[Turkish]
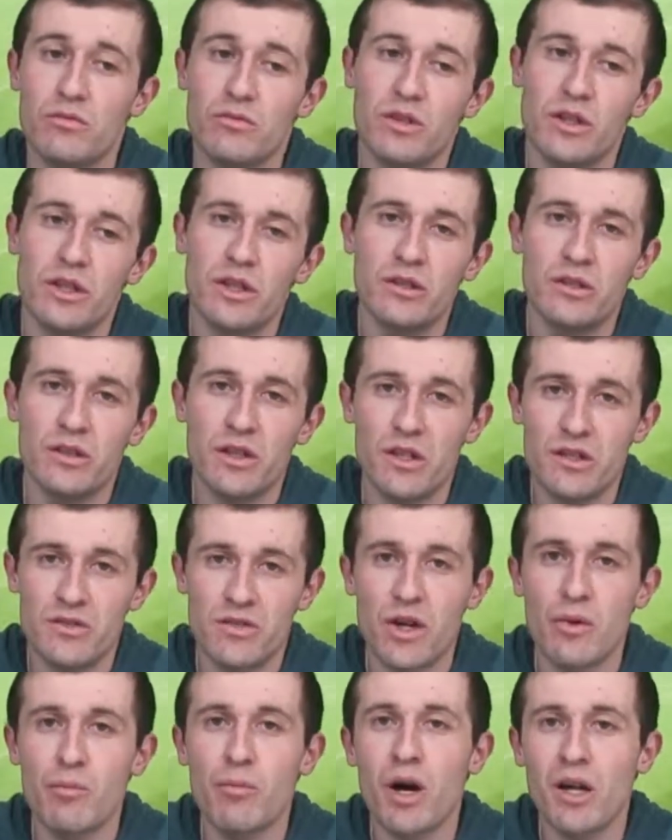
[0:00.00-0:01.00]
yeni
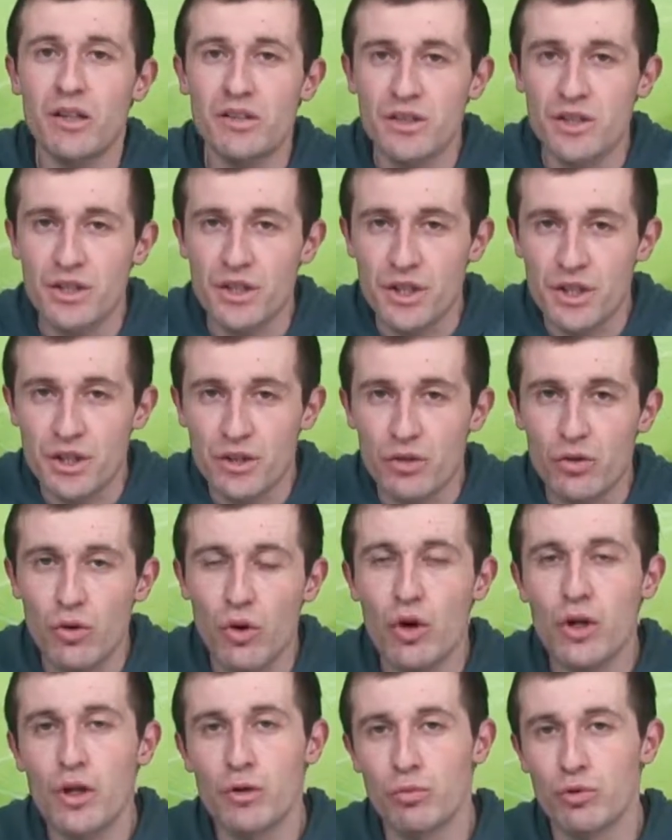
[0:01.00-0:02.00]
transfer Matri'nin
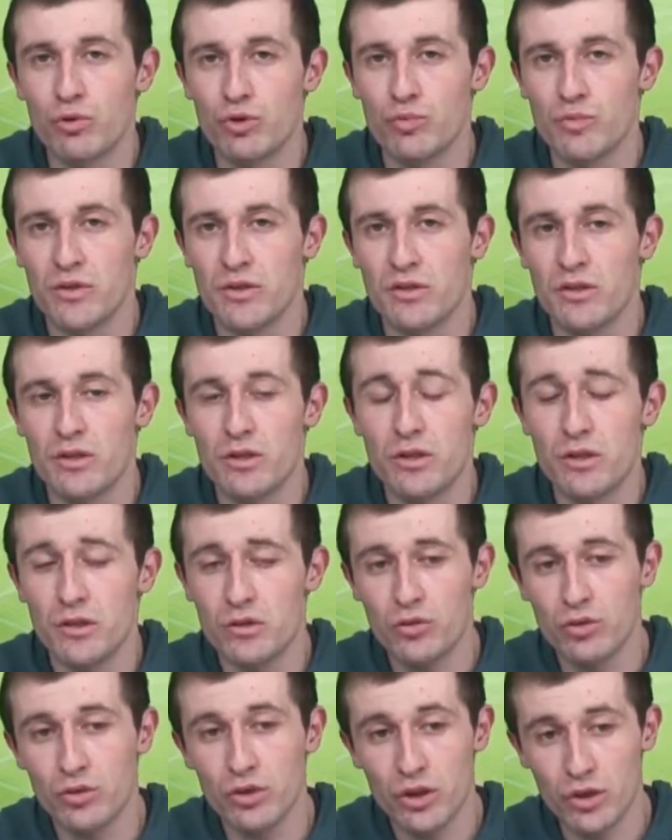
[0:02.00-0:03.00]
golle buluşmasıydı.
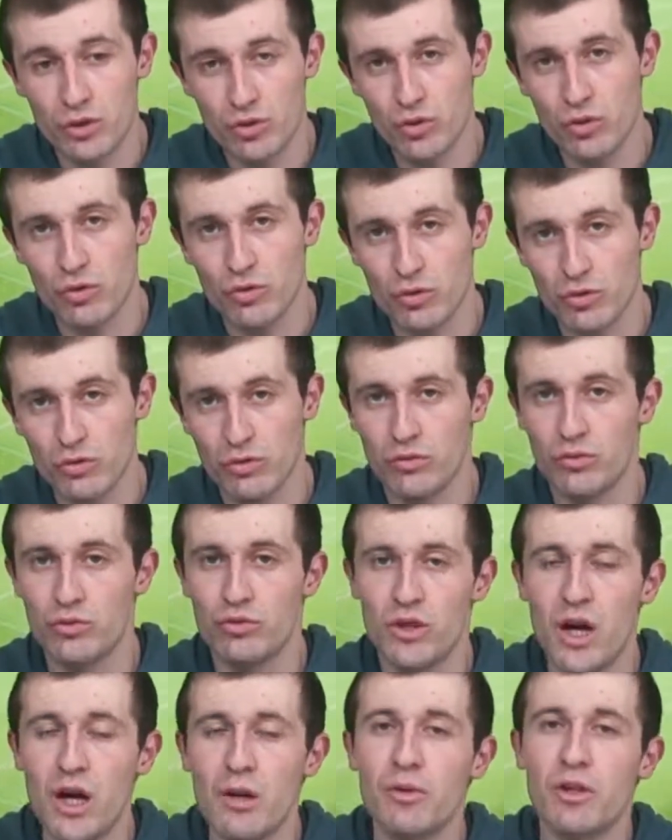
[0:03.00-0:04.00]
Toni çok
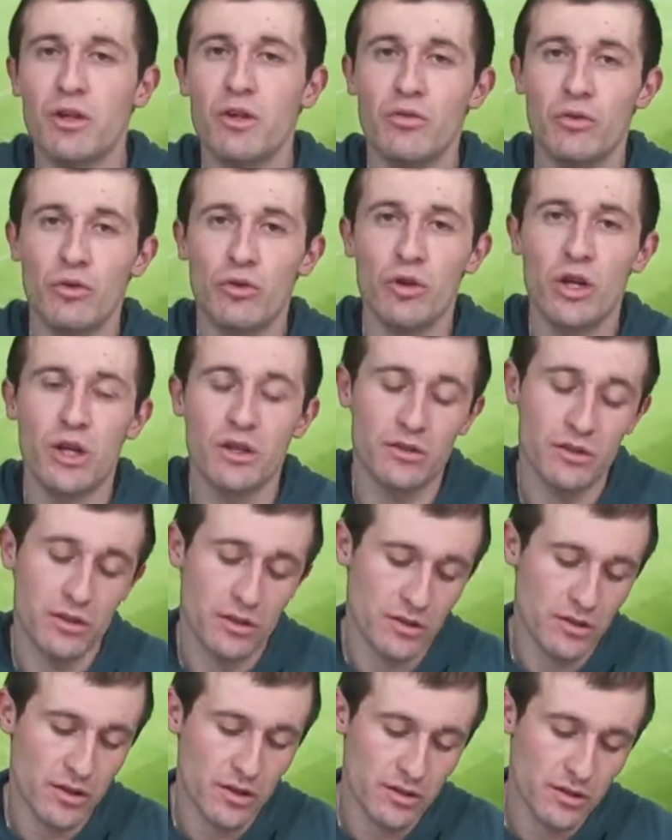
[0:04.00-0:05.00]
güzel bir kafa golü attı.
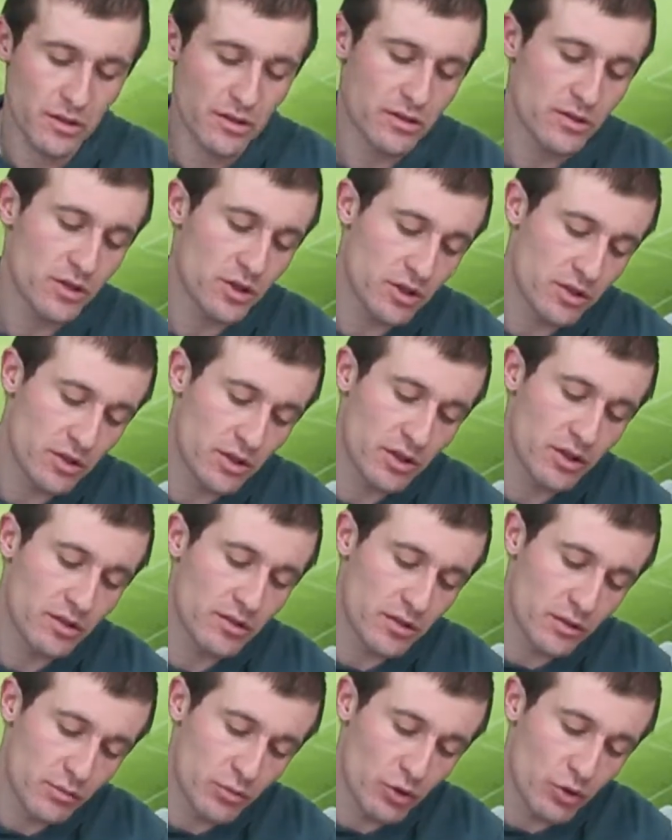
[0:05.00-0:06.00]
Ceza sahası dışından
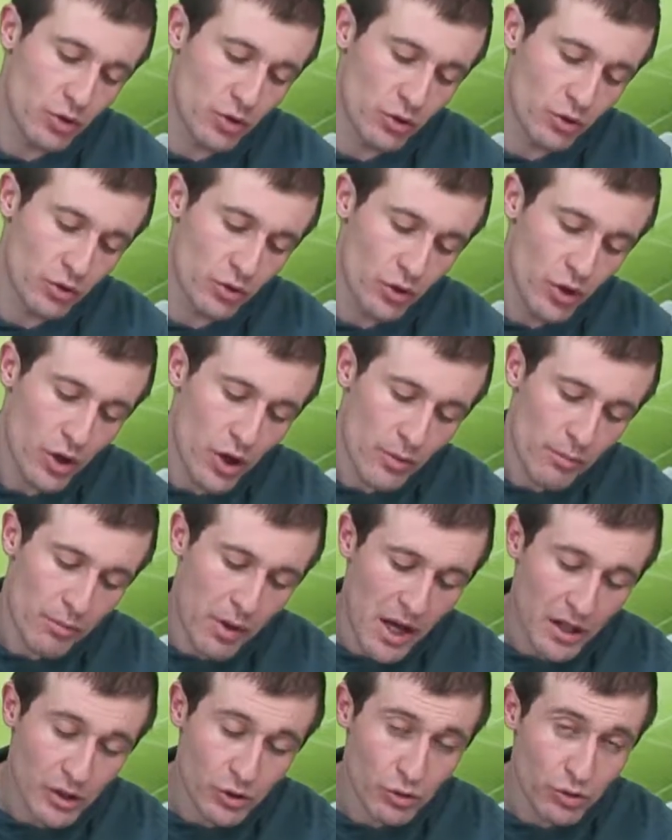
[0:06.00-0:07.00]
attığı bir goldü.
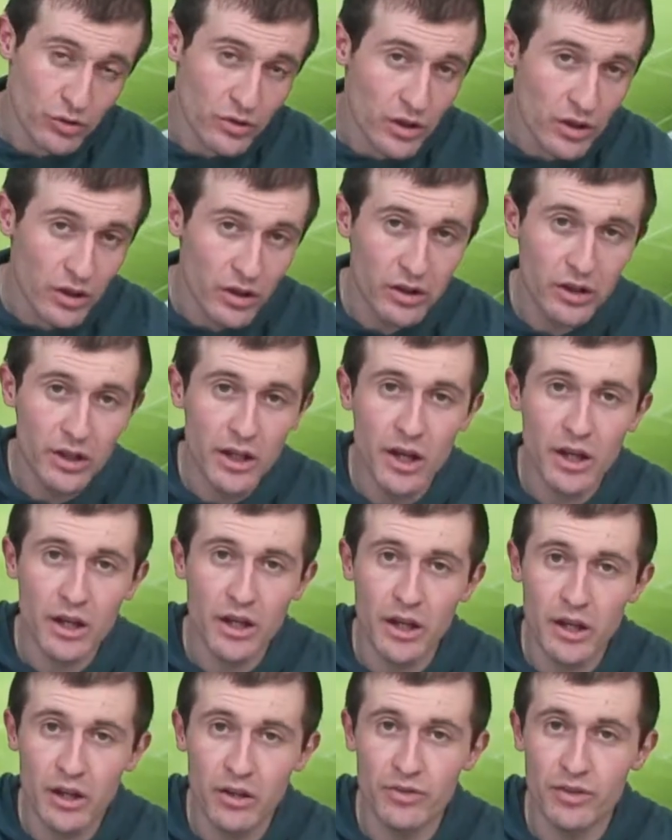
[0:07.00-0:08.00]
Belki o da
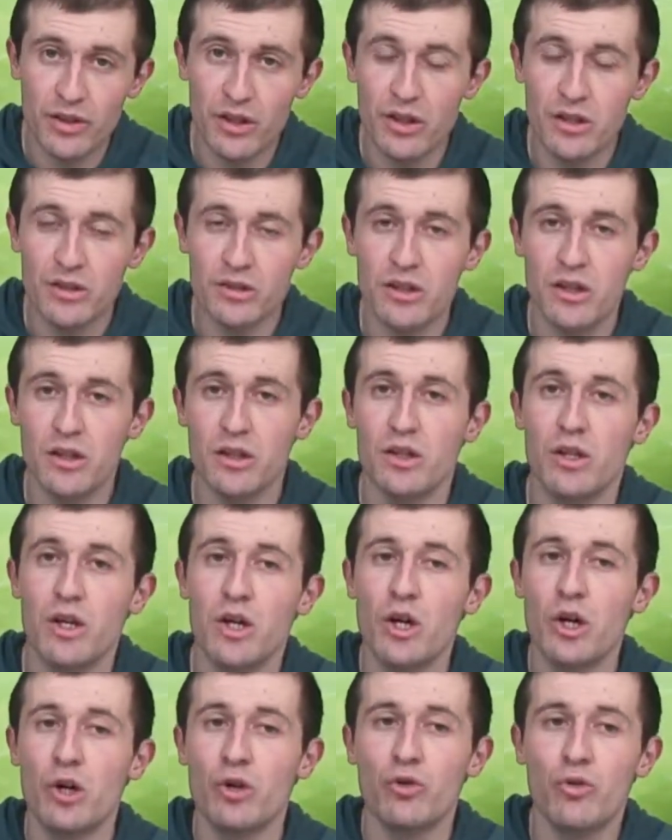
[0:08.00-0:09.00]
ilerleyen haftalarda
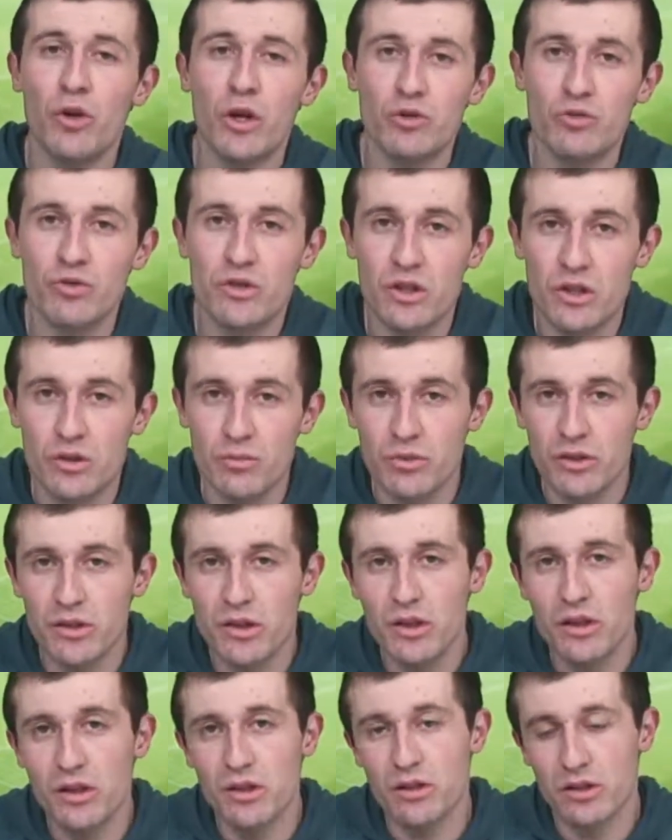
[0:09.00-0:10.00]
Juventus
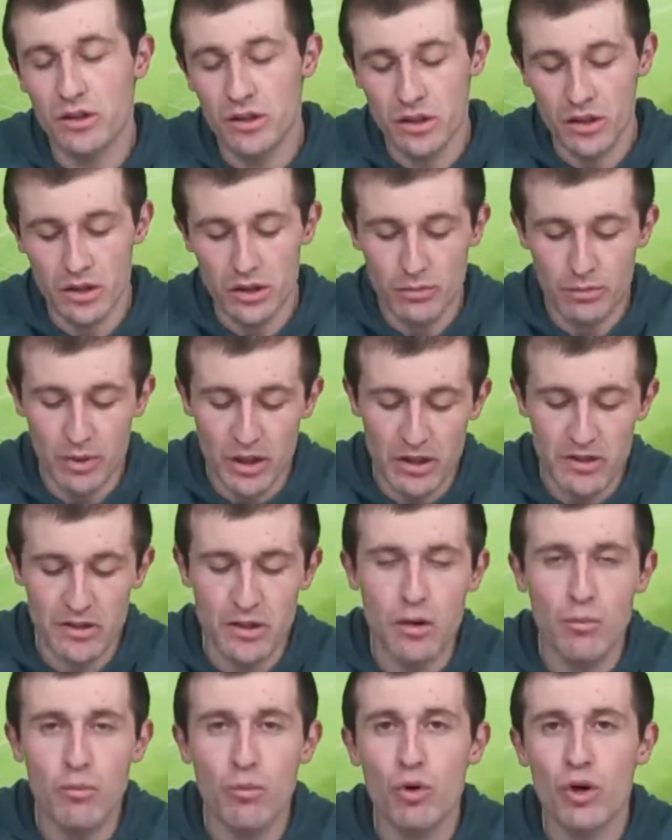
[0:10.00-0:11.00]
takımında e, biraz
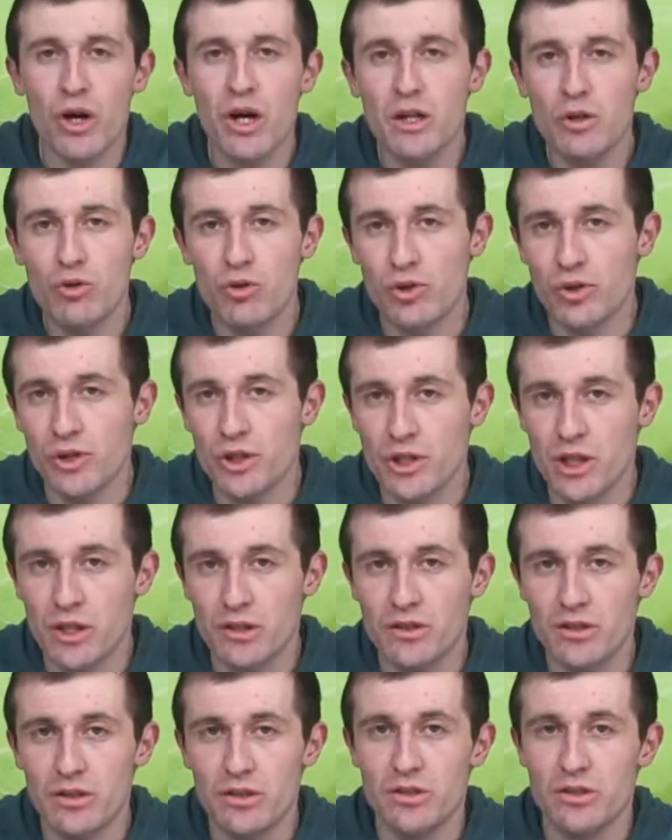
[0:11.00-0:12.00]
daha moralli
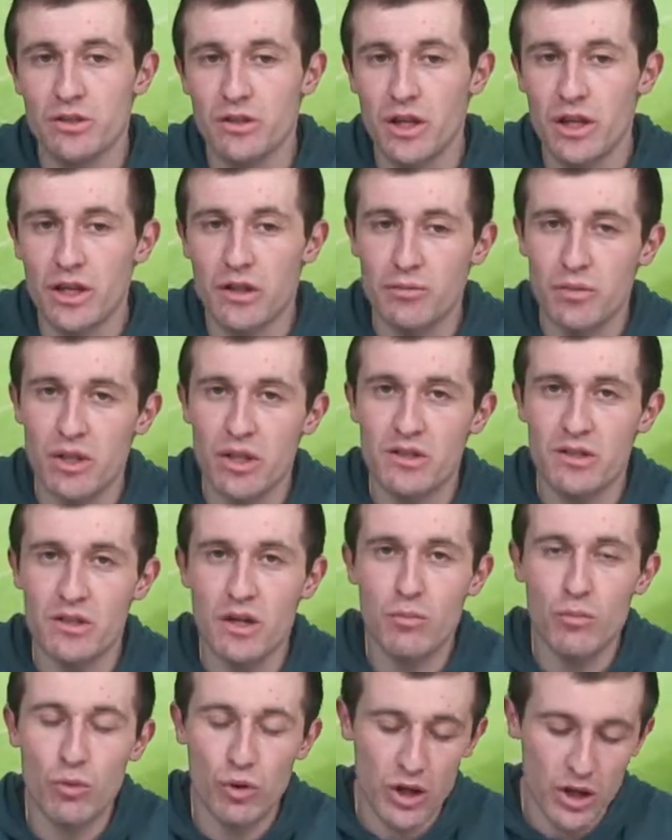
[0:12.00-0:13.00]
oynayacaktır. Yani biraz
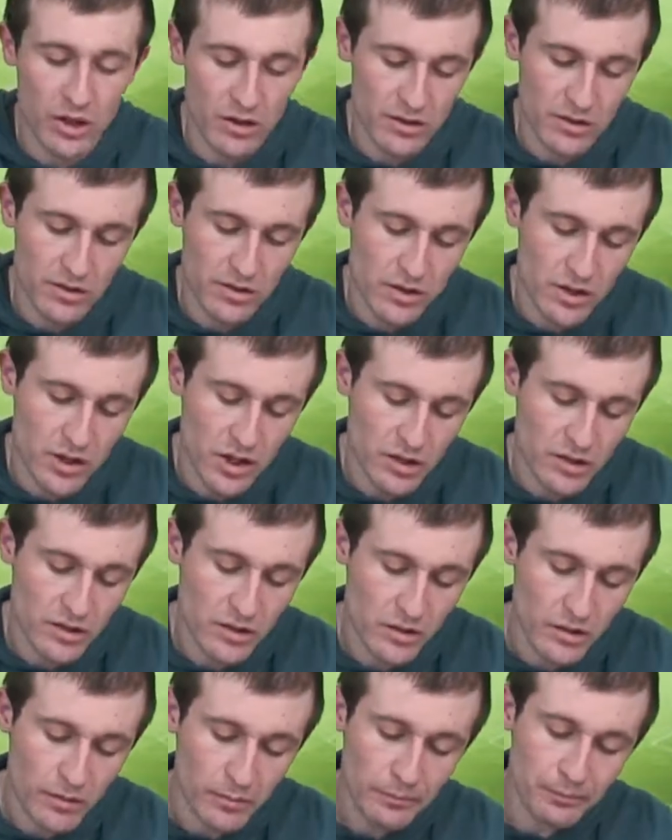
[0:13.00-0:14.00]
daha moral kazanacaktır.